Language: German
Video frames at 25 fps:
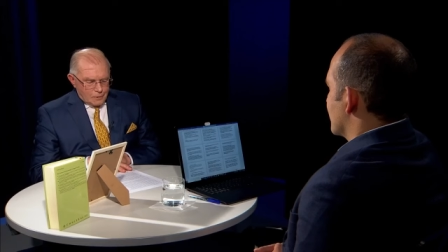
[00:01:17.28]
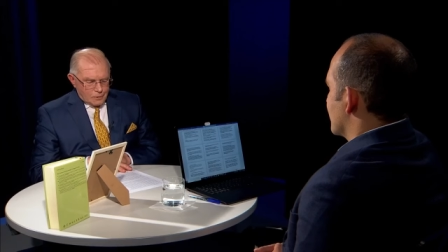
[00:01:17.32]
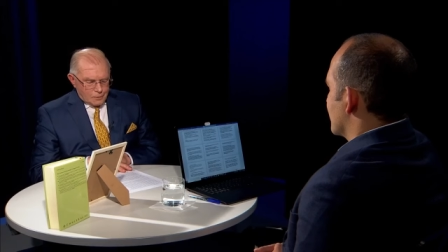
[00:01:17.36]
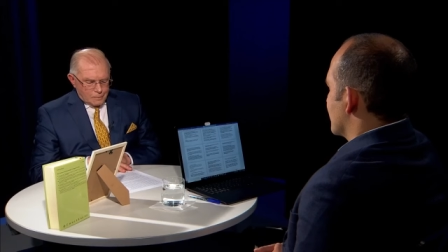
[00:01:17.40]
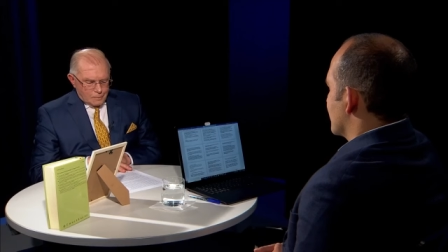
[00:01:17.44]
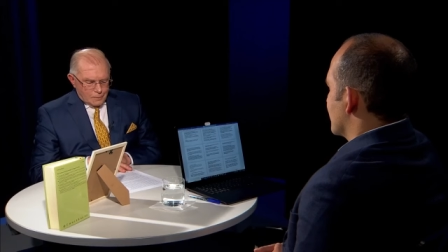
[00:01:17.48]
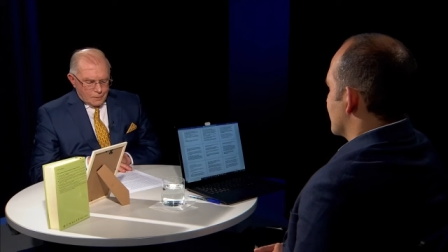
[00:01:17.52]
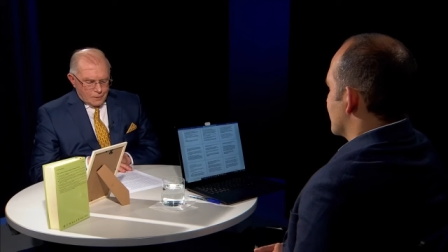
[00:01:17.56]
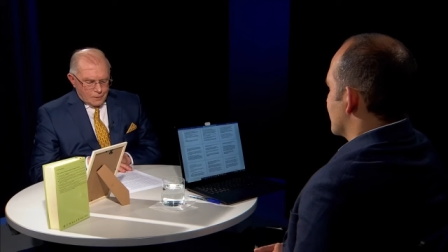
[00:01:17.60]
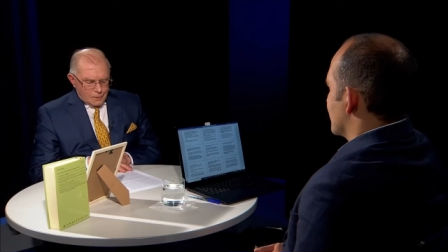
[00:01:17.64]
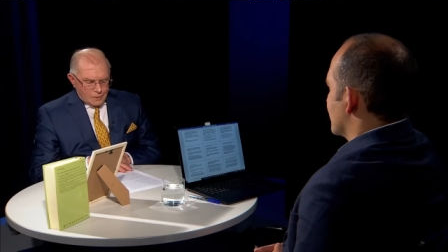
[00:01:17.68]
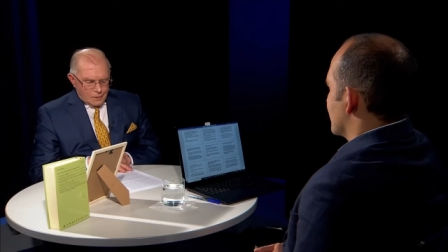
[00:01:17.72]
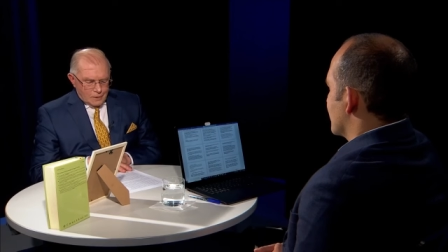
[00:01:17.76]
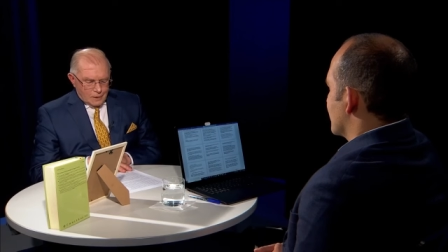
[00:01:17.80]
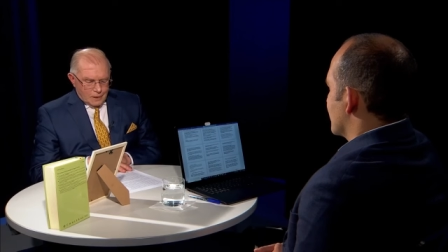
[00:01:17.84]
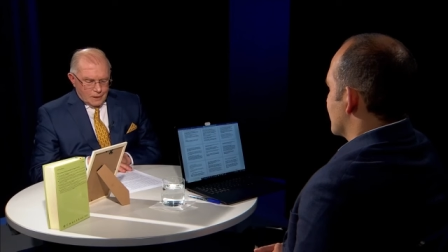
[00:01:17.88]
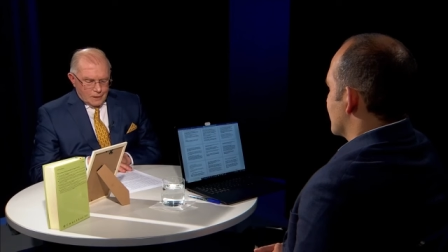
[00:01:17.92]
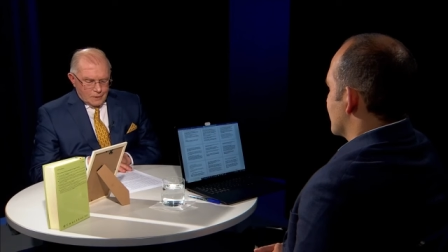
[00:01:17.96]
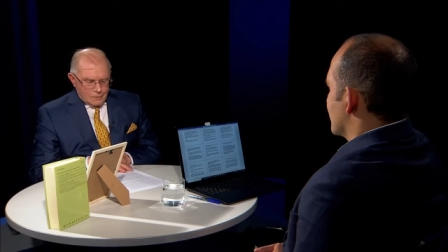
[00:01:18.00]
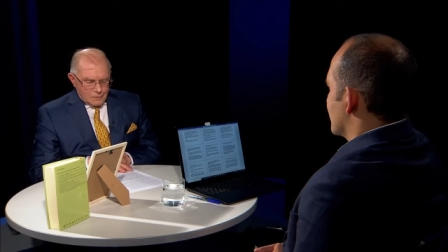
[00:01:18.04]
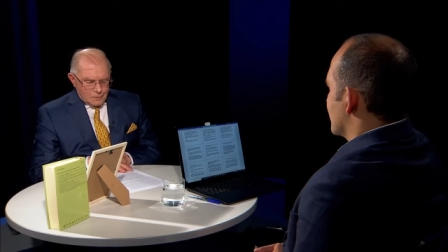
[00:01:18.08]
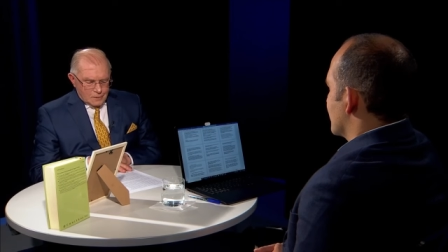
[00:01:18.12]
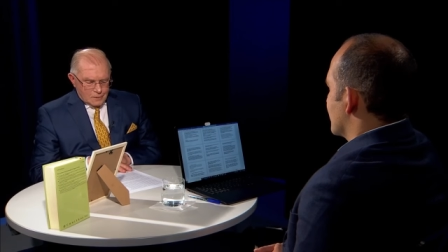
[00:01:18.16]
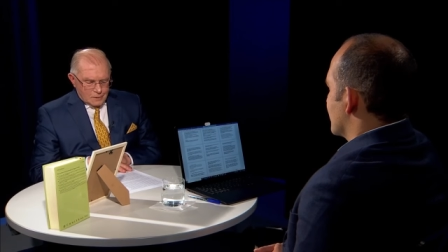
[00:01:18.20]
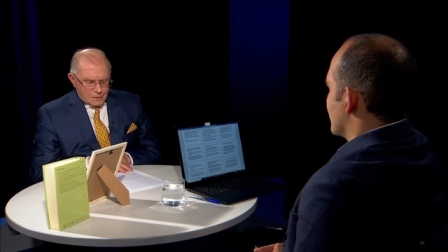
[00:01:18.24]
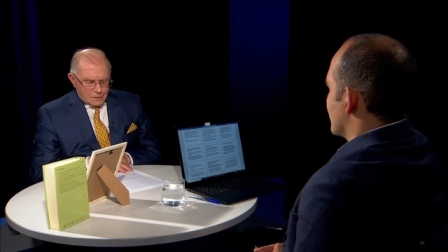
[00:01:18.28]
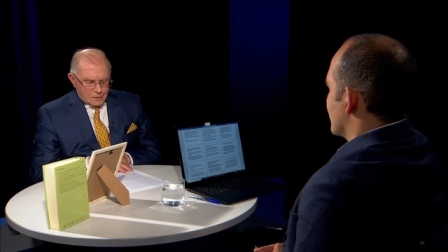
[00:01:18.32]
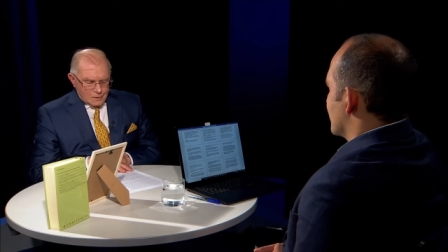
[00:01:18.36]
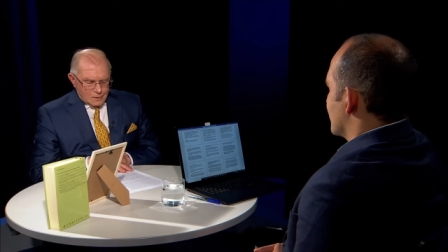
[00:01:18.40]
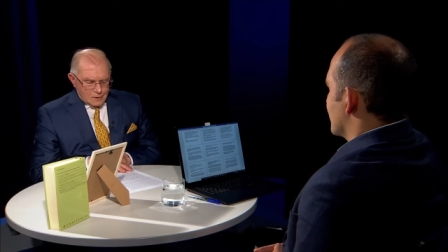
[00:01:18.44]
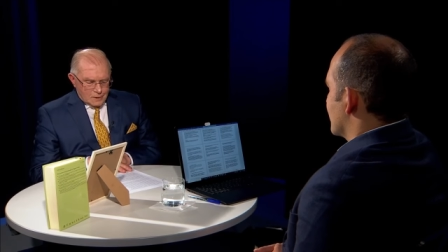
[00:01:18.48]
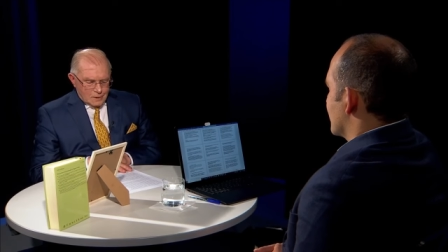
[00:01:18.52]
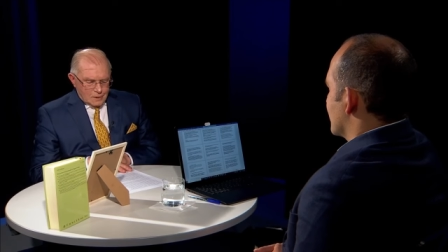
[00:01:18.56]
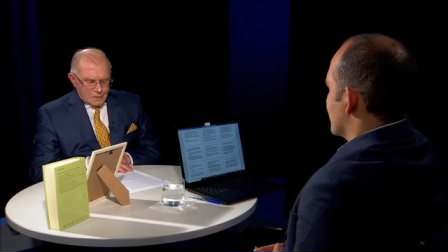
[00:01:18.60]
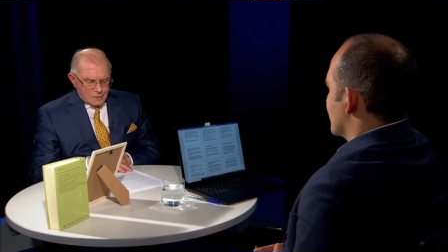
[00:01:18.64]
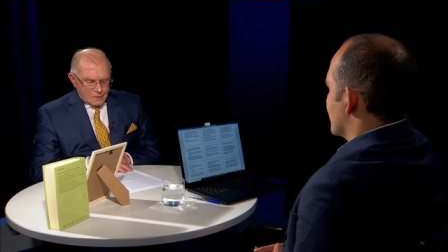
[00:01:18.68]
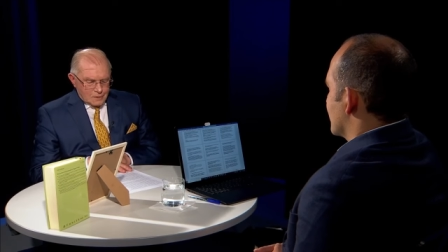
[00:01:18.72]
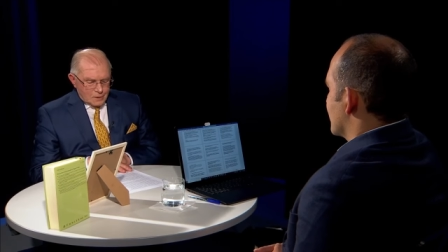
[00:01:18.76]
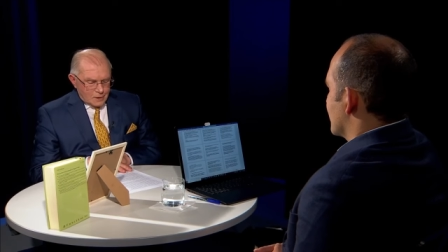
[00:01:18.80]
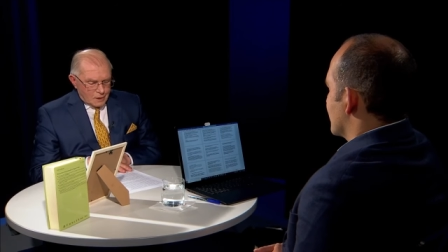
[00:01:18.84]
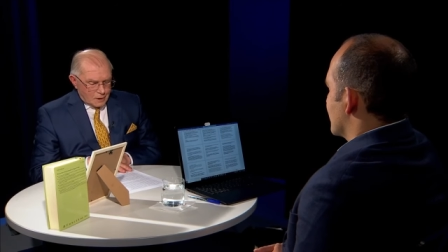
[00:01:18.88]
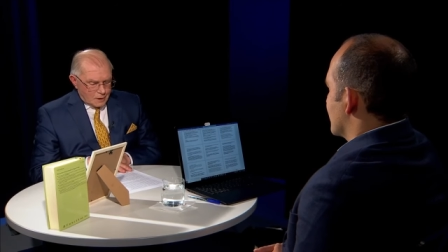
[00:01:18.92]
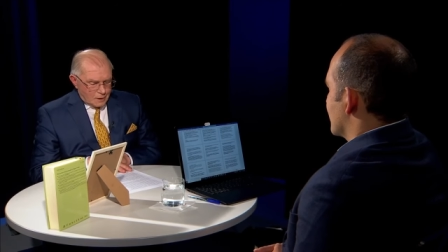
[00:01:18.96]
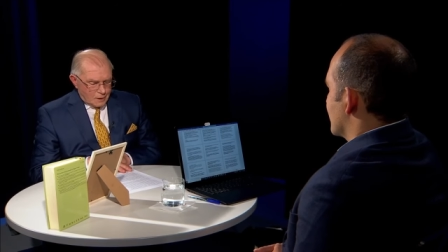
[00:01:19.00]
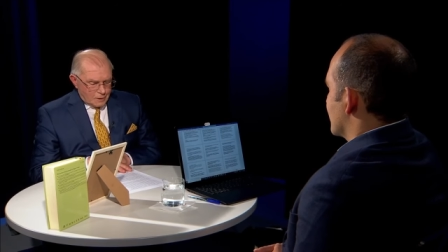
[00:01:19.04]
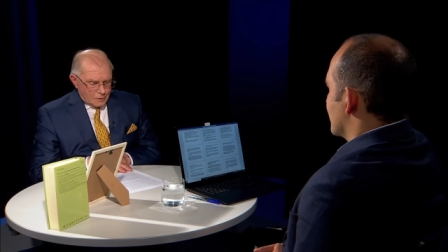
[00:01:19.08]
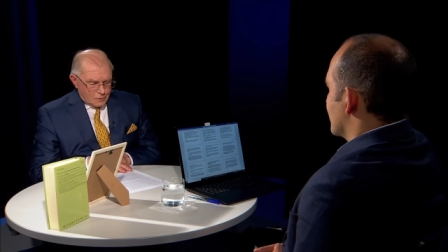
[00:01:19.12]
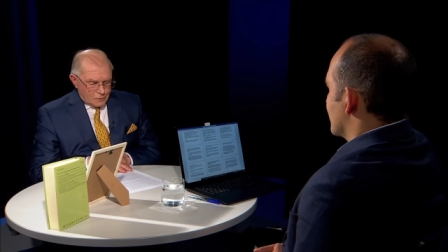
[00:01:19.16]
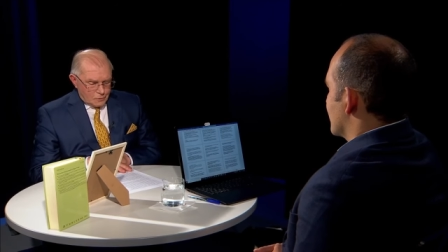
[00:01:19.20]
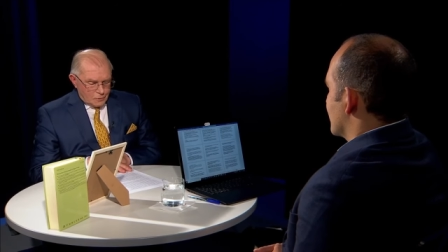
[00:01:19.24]
entsprechende Einsatz seiner
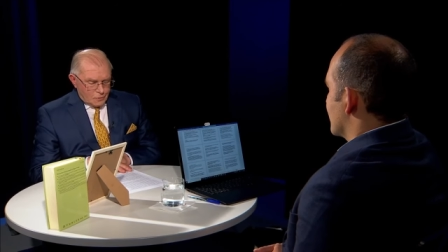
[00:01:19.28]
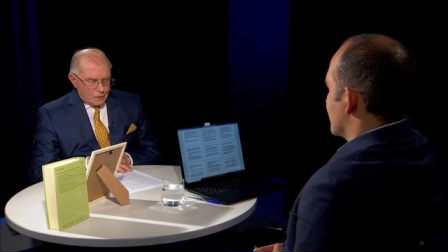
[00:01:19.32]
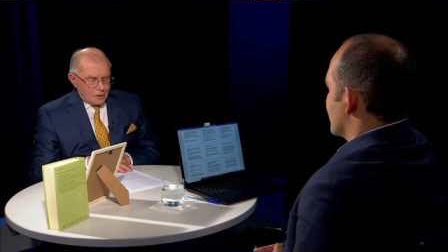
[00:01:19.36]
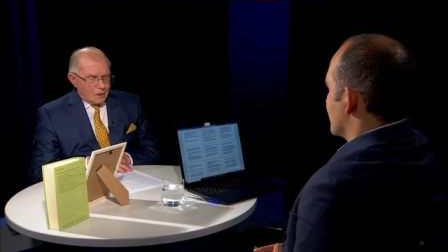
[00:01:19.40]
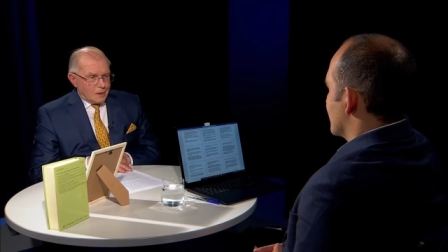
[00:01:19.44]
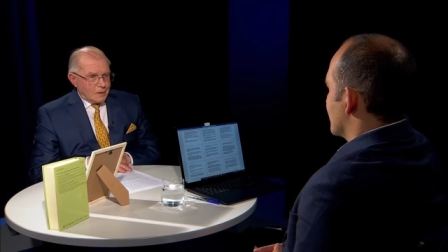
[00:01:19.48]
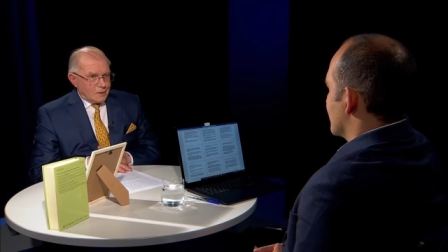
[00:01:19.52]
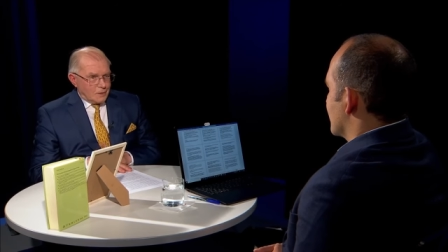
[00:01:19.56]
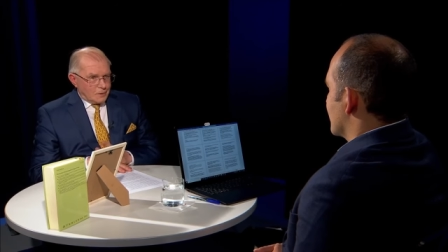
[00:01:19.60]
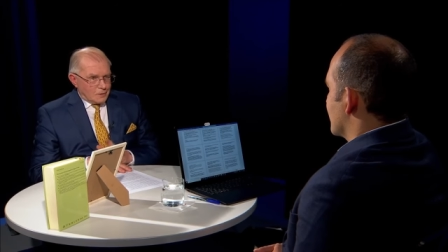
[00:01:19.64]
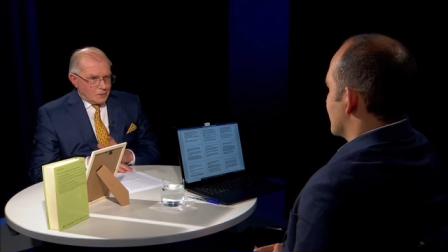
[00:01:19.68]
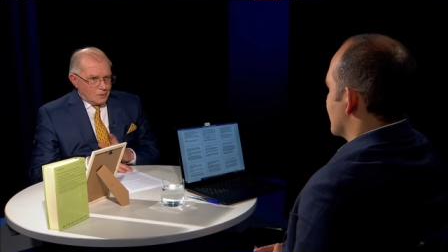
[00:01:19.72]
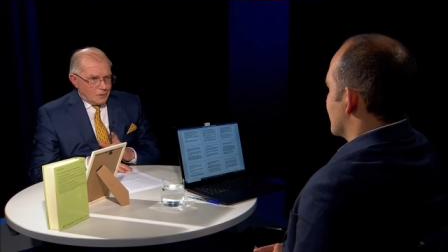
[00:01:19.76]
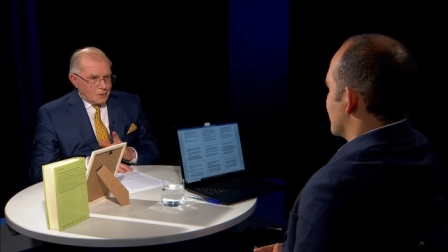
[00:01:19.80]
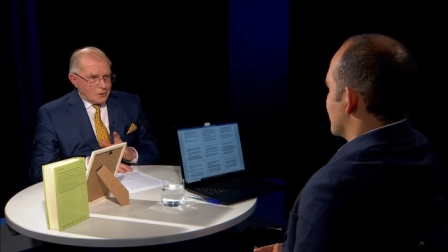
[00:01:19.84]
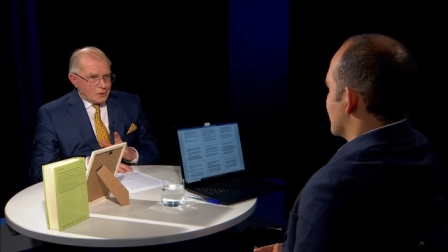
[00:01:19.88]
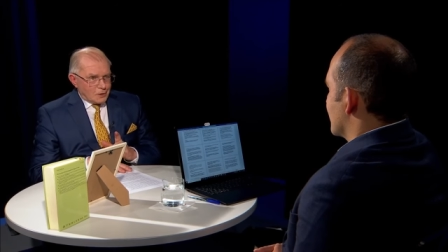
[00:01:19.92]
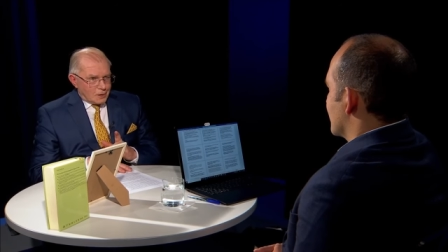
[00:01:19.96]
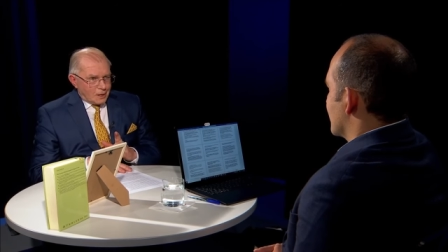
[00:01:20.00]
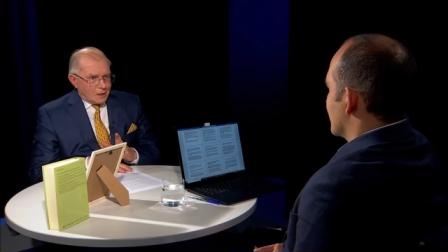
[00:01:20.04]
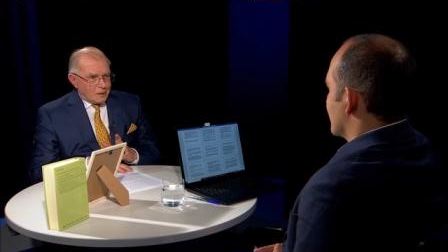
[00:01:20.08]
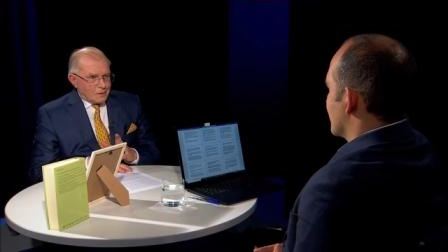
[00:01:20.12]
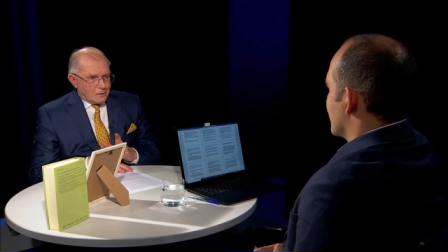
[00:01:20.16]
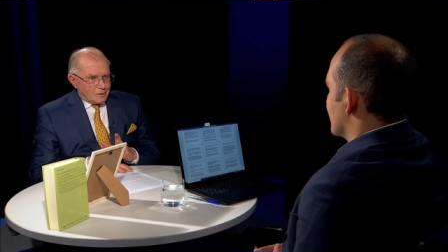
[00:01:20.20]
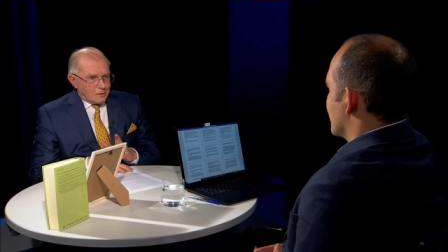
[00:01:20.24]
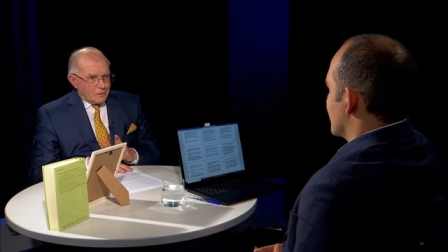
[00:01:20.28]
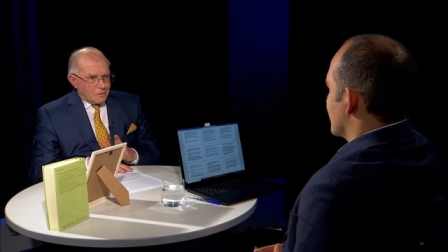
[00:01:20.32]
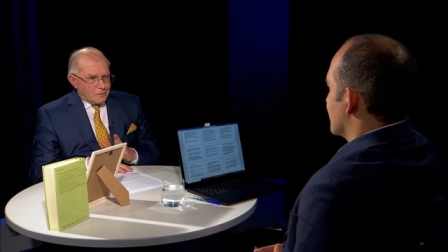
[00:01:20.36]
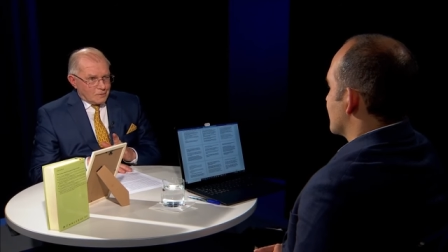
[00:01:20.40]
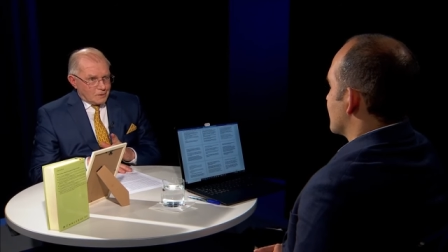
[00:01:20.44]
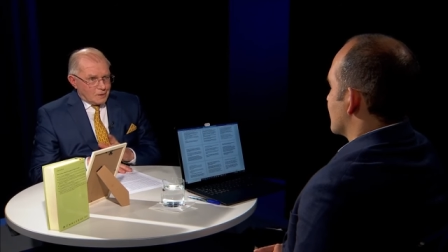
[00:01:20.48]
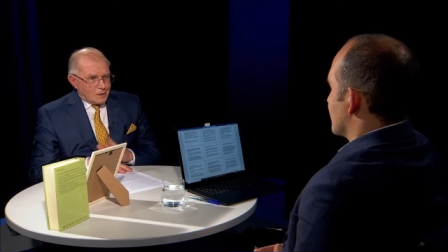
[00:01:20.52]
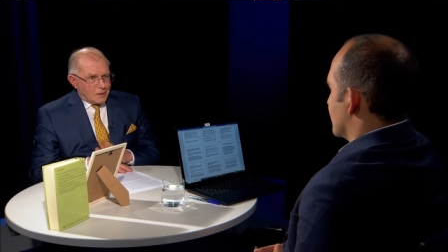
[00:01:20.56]
Sicherheitsorgane, also nicht Streitkräfte,